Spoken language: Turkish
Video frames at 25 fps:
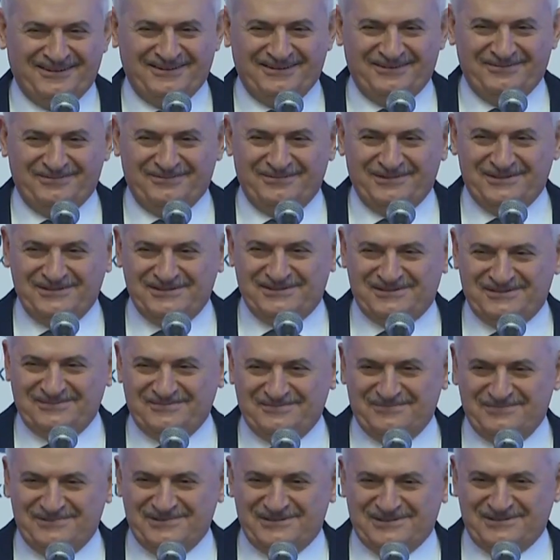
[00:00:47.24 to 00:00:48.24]
hadi
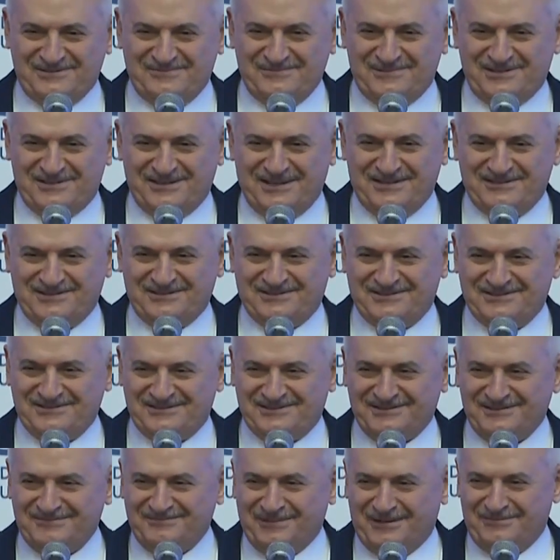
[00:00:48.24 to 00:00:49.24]
biz bizim ses
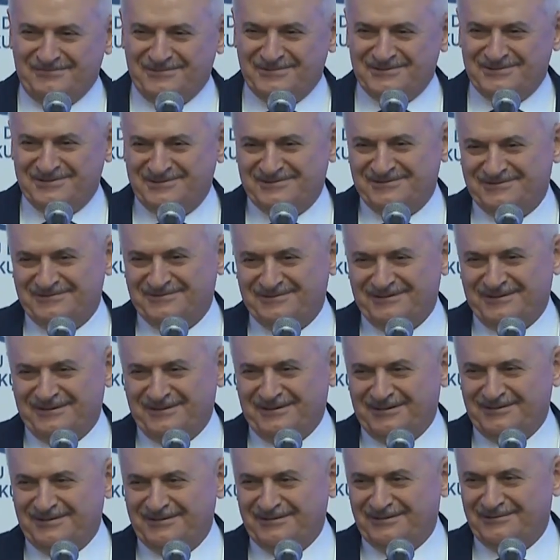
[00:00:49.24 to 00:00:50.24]
kısılmamız
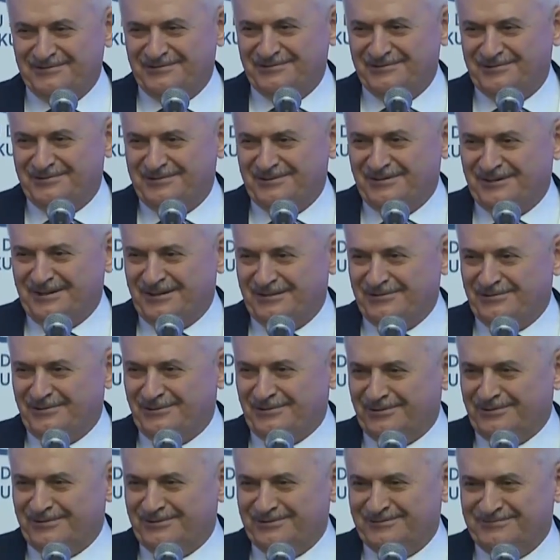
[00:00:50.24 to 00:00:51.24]
artık rutine
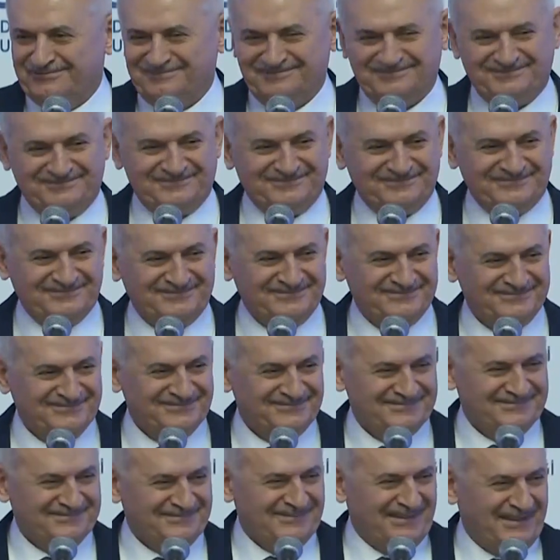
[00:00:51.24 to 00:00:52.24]
döndü.
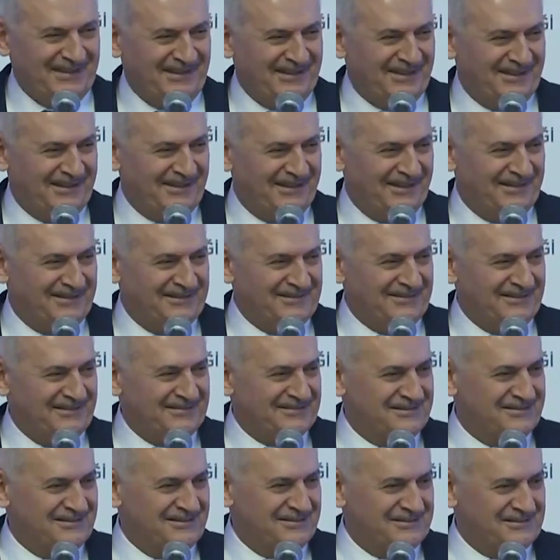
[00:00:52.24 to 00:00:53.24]
Her
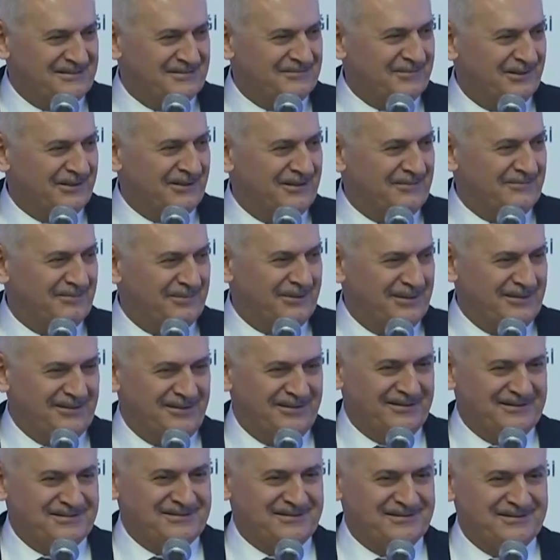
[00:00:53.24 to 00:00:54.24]
seçim
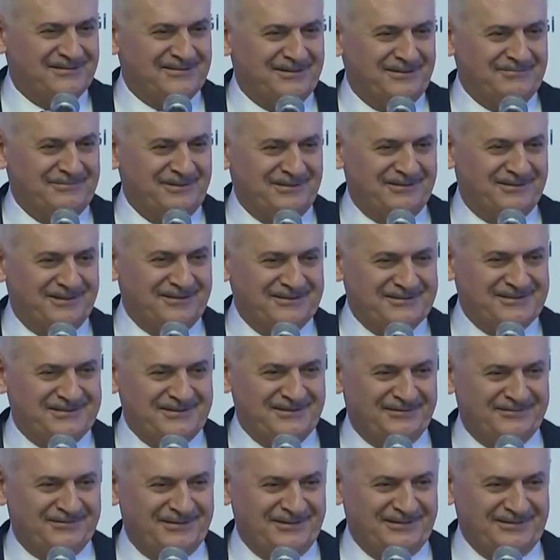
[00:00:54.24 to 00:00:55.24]
kampanyasında birkaç
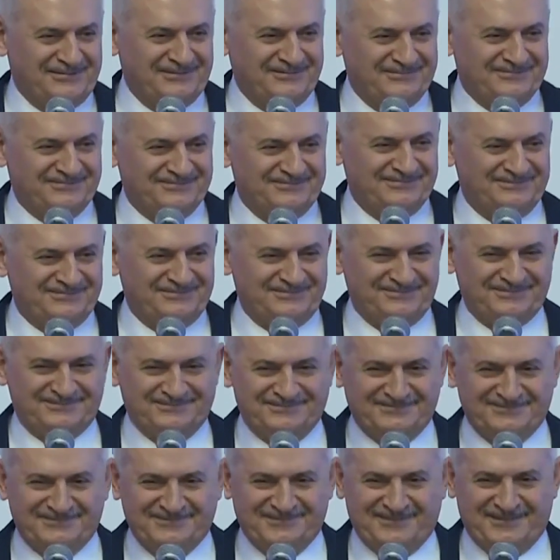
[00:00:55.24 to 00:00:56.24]
sefer
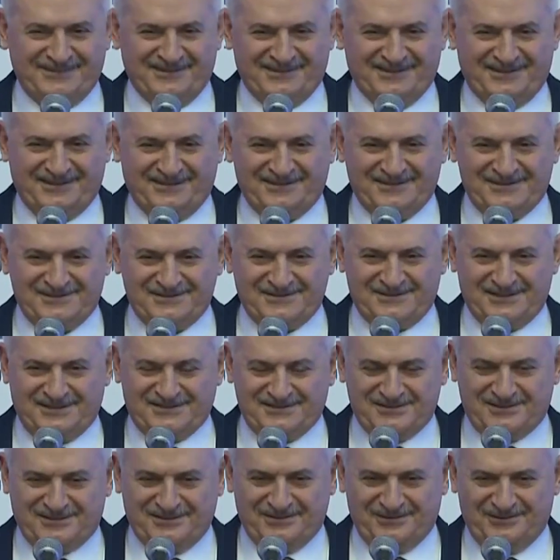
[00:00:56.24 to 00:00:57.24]

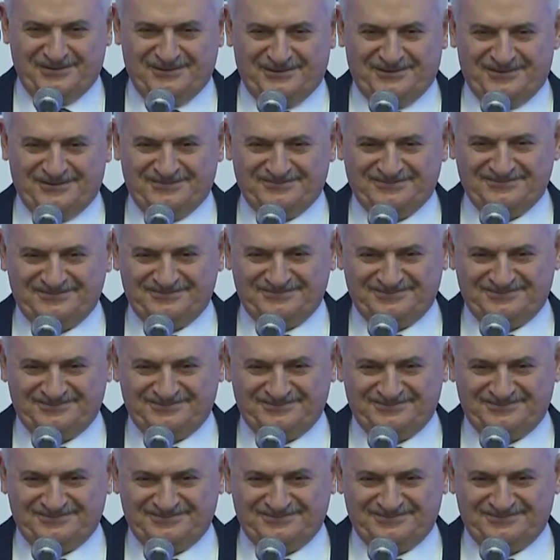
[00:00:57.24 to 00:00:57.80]
ses gidiyor.